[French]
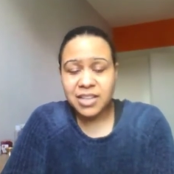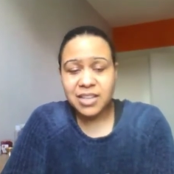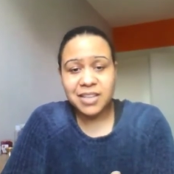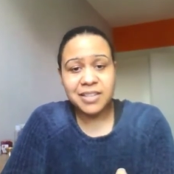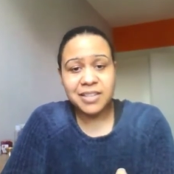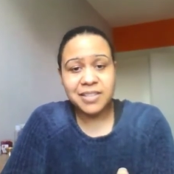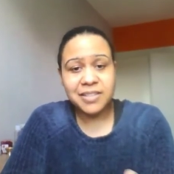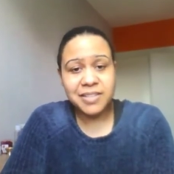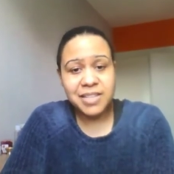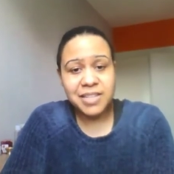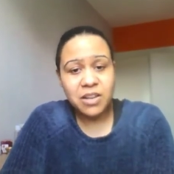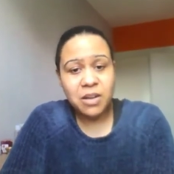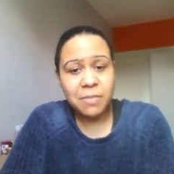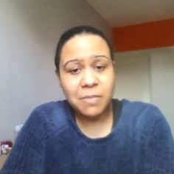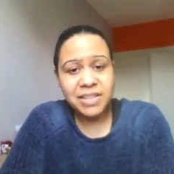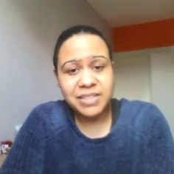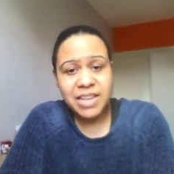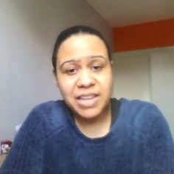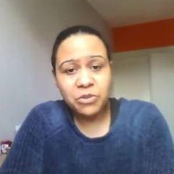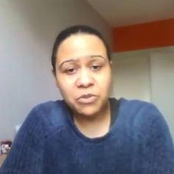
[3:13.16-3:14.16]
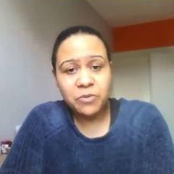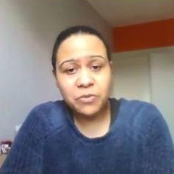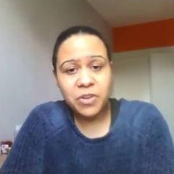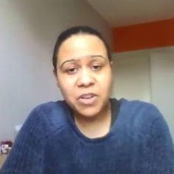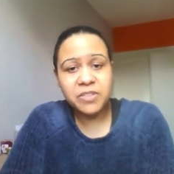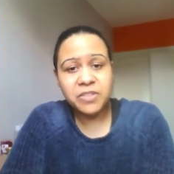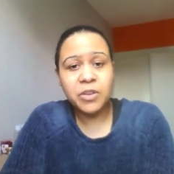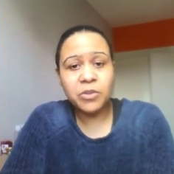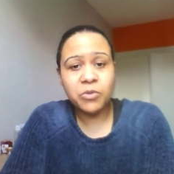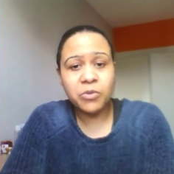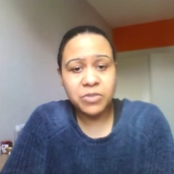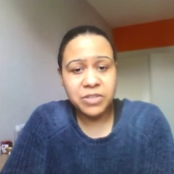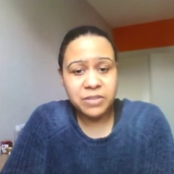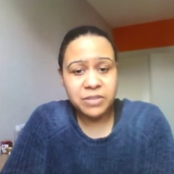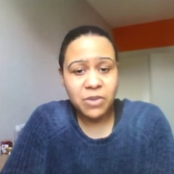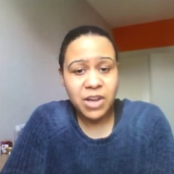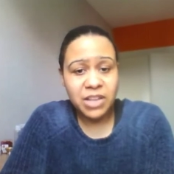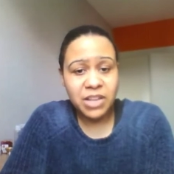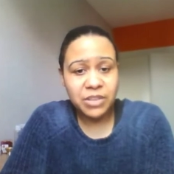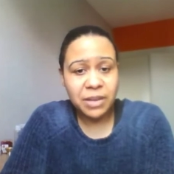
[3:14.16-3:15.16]
Si l'ambassade de France en Côte
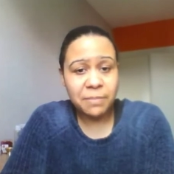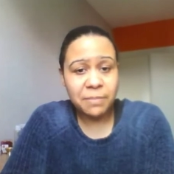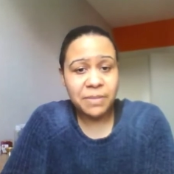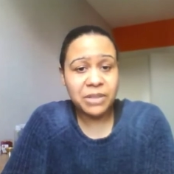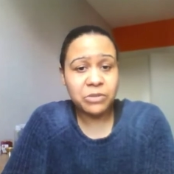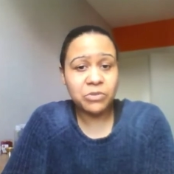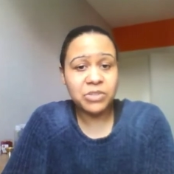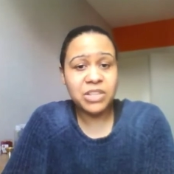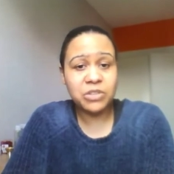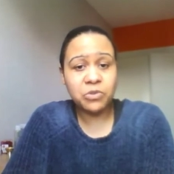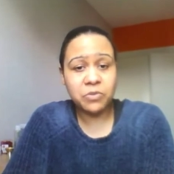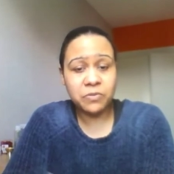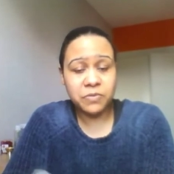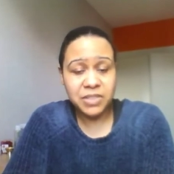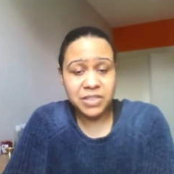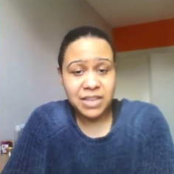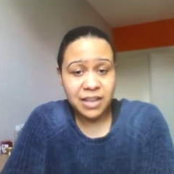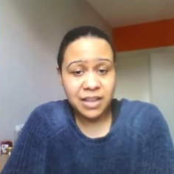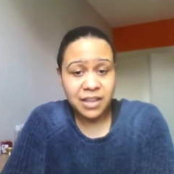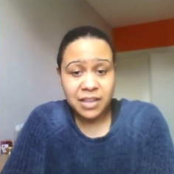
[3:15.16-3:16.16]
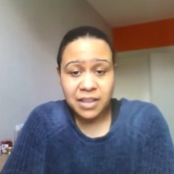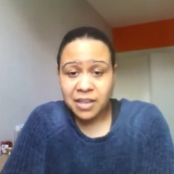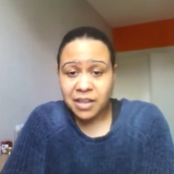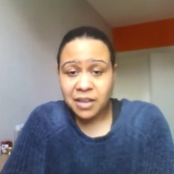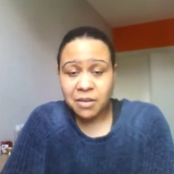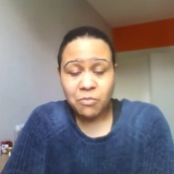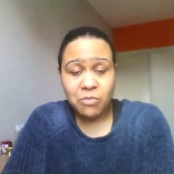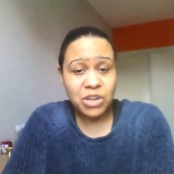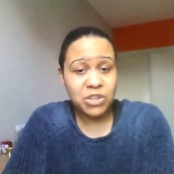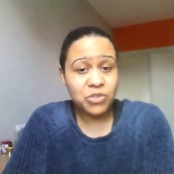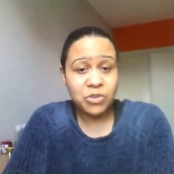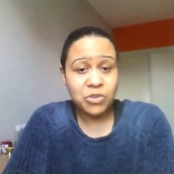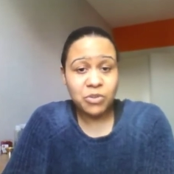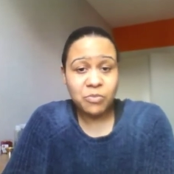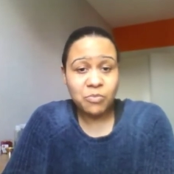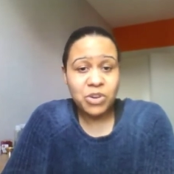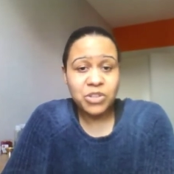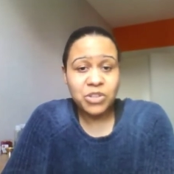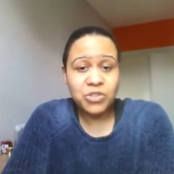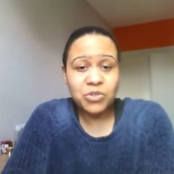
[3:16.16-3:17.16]
d'Ivoire t'a pas donné ton visa, moi je,
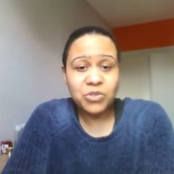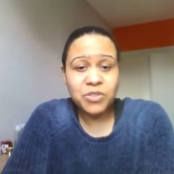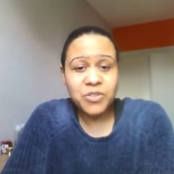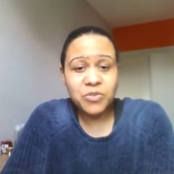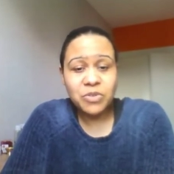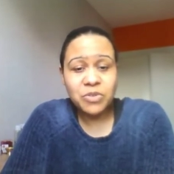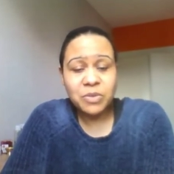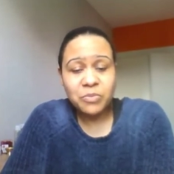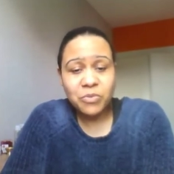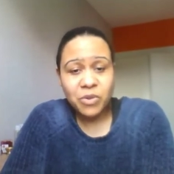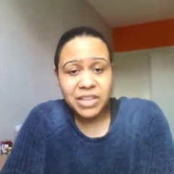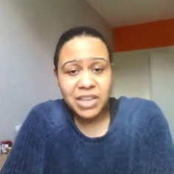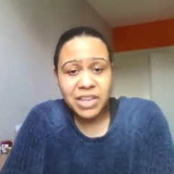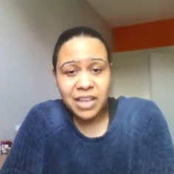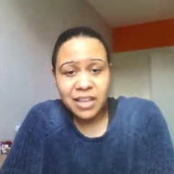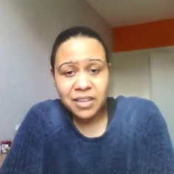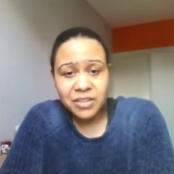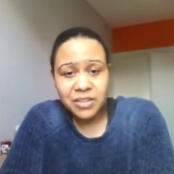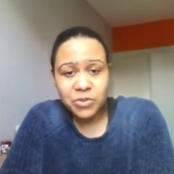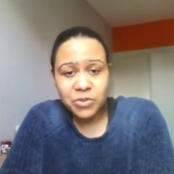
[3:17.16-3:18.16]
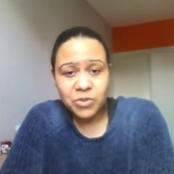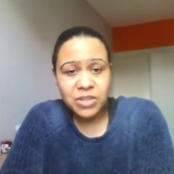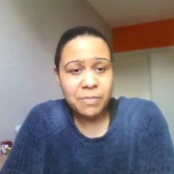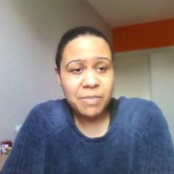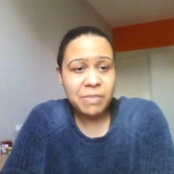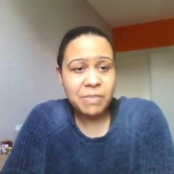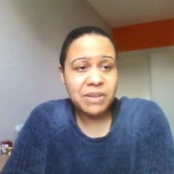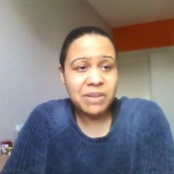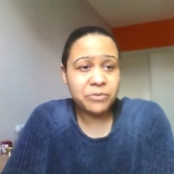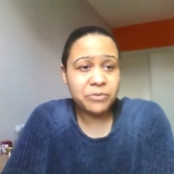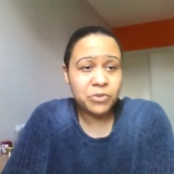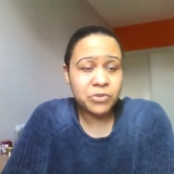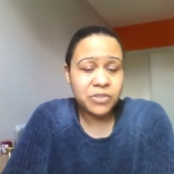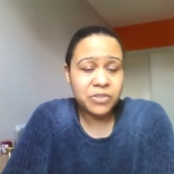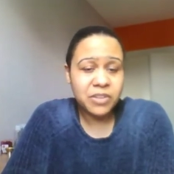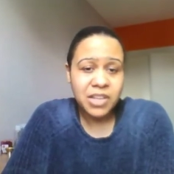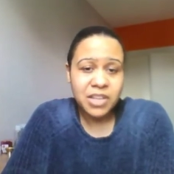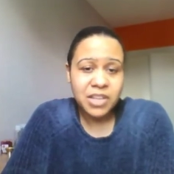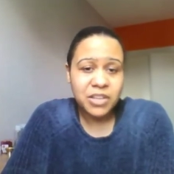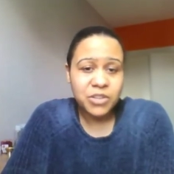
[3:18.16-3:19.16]
moi, je n'y suis pour rien. Ce n'est pas ma
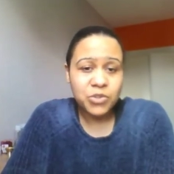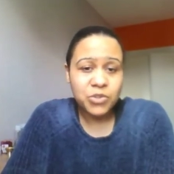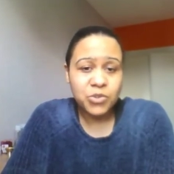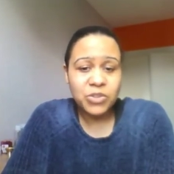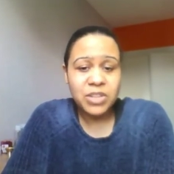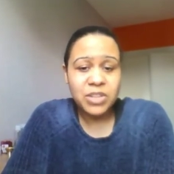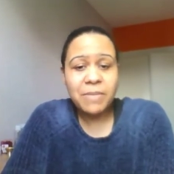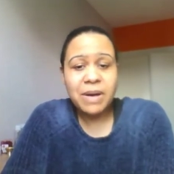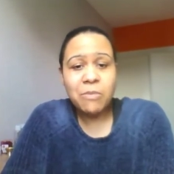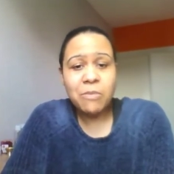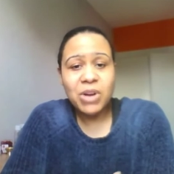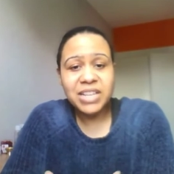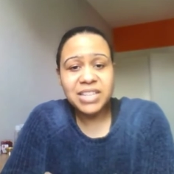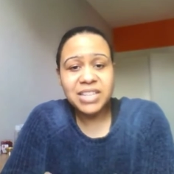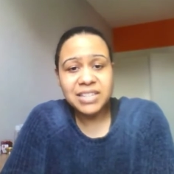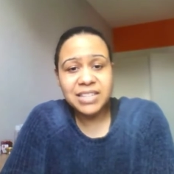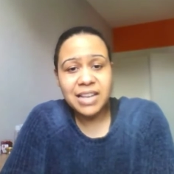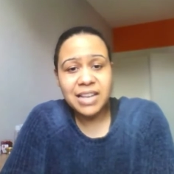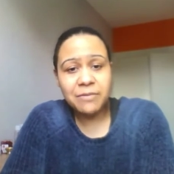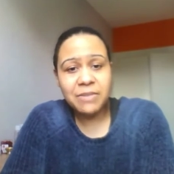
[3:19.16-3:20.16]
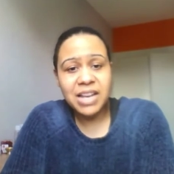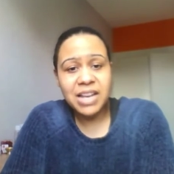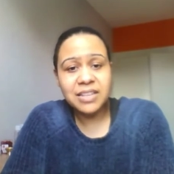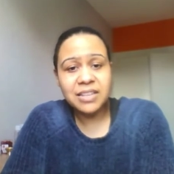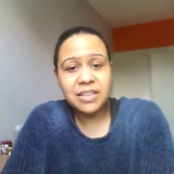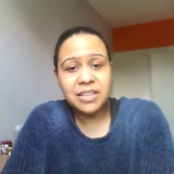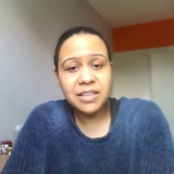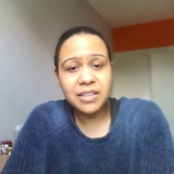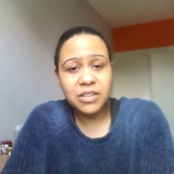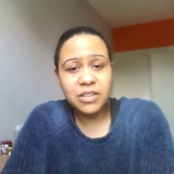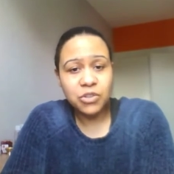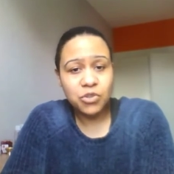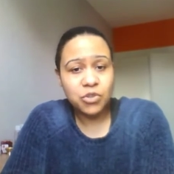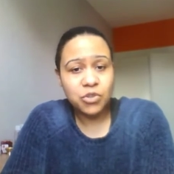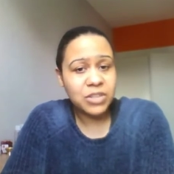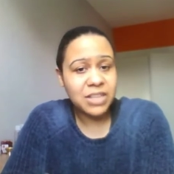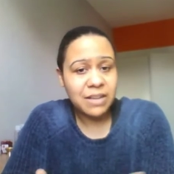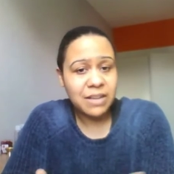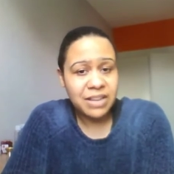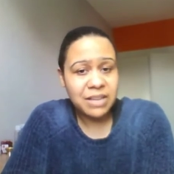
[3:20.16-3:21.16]
faute. Ce n'est pas moi qui travaille. Je
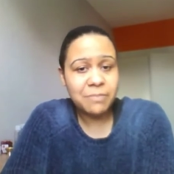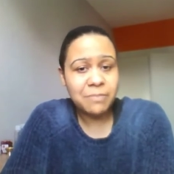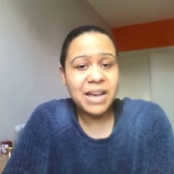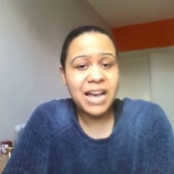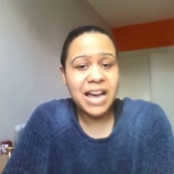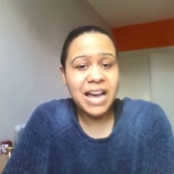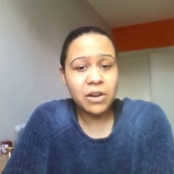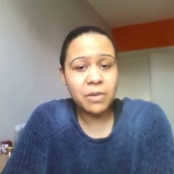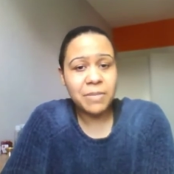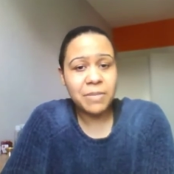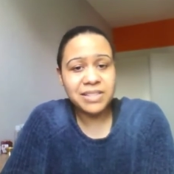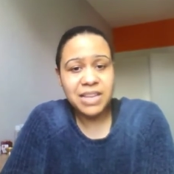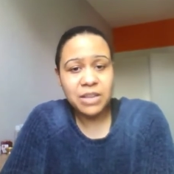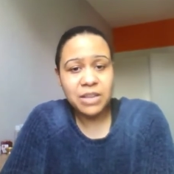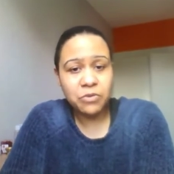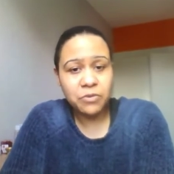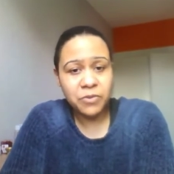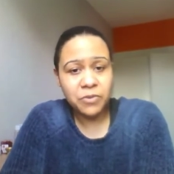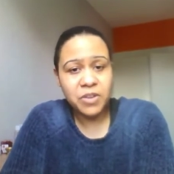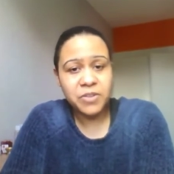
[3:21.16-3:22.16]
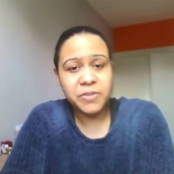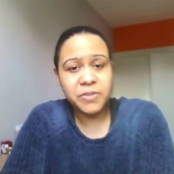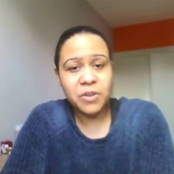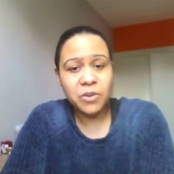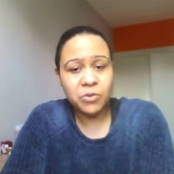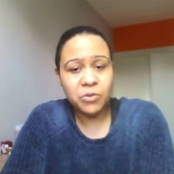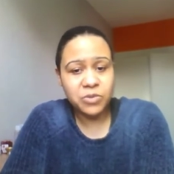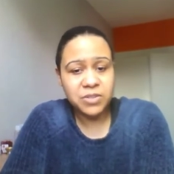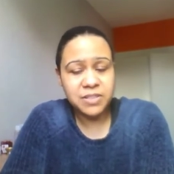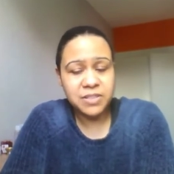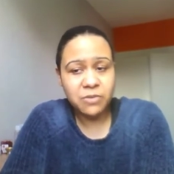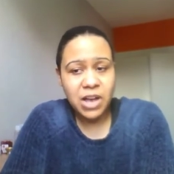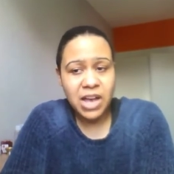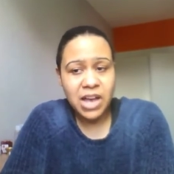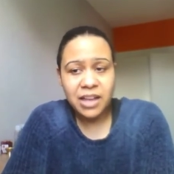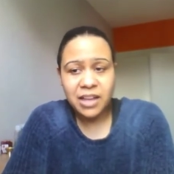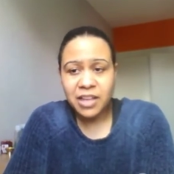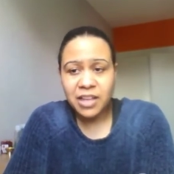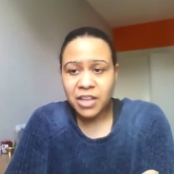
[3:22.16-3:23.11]
ne travaille pas à l'ambassade de France en Côte d'Ivoire.